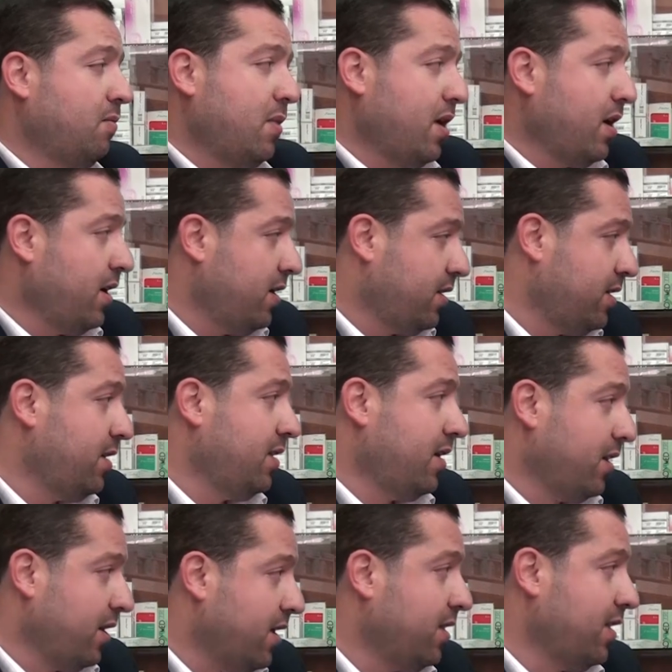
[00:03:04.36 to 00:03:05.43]
ما راح
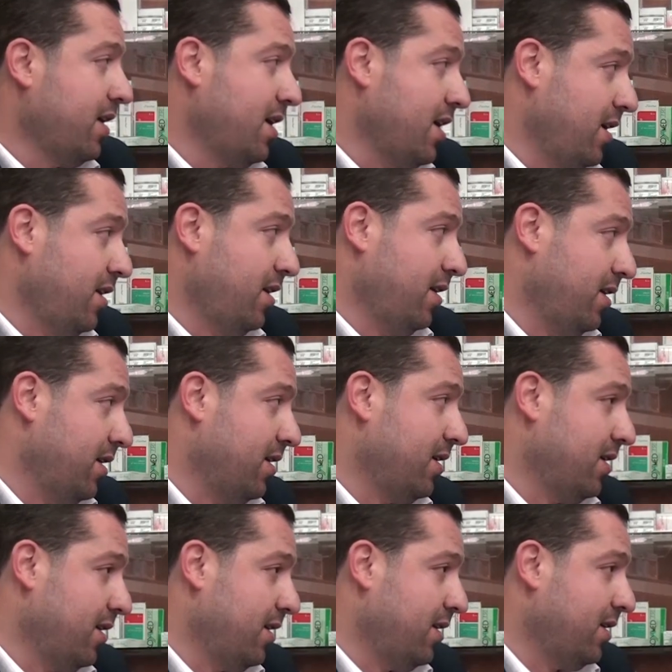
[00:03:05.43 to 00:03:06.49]
تقدر تغطي هاي
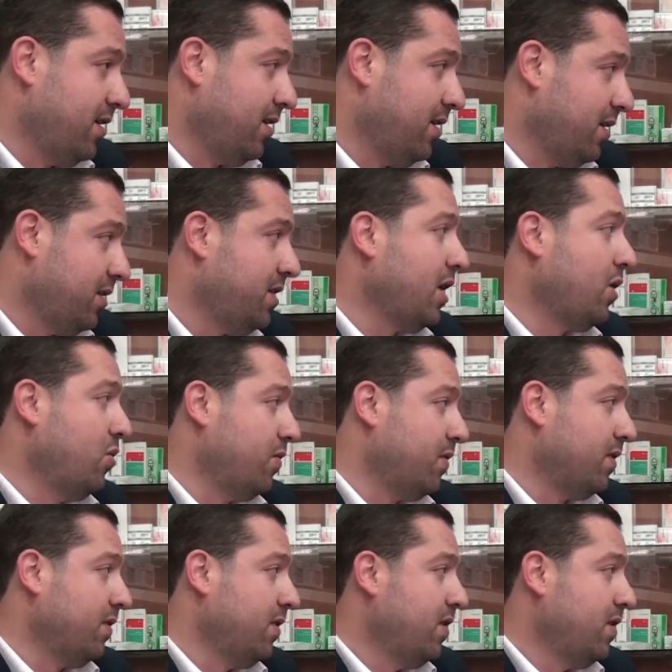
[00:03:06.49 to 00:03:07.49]
التكلفه